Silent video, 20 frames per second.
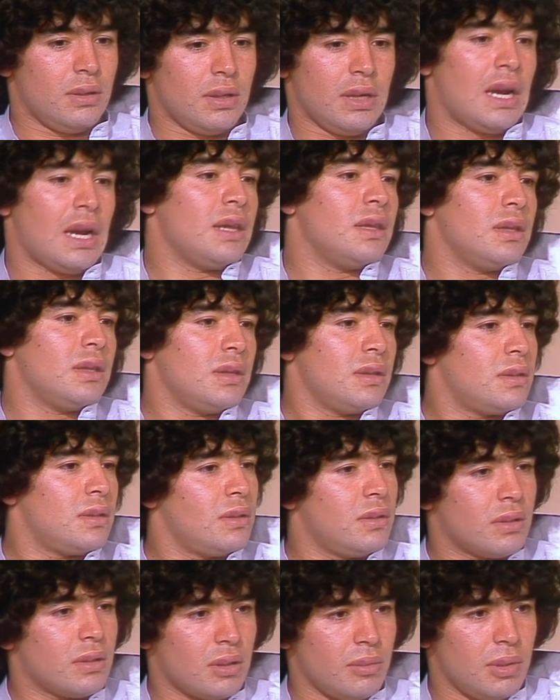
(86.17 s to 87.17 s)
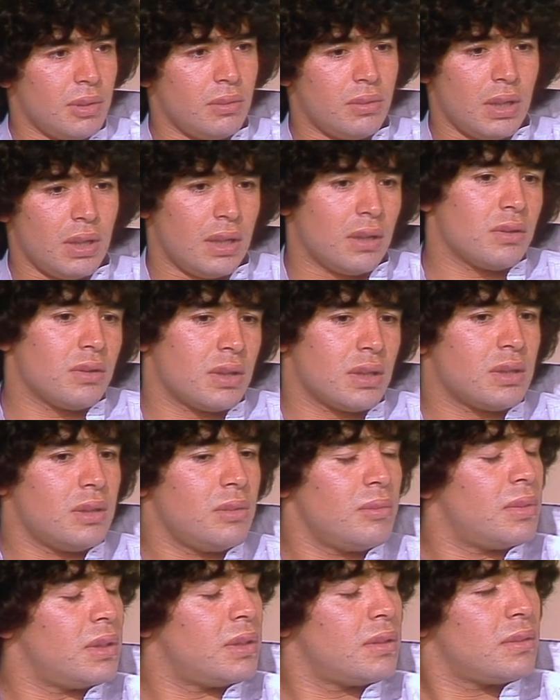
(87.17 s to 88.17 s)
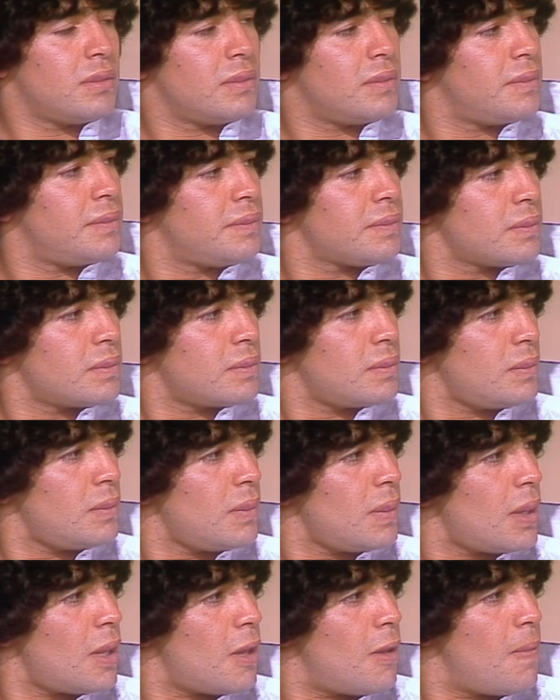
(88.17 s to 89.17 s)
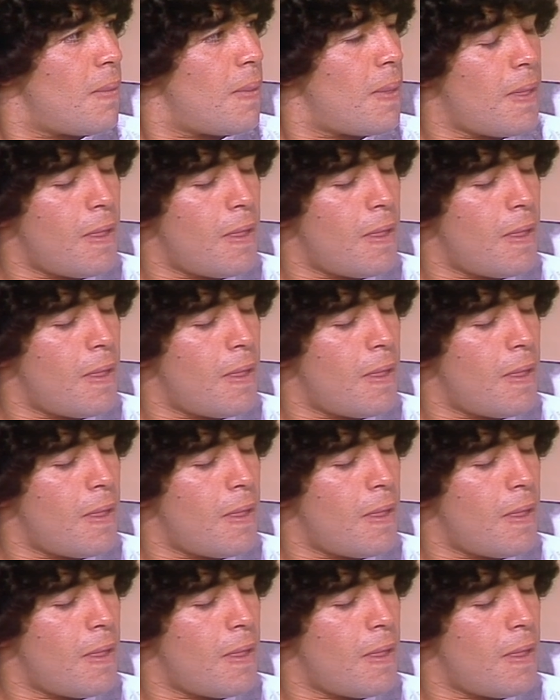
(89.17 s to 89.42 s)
grandes, sino que me gustan las cosas simples. Pero viste, acá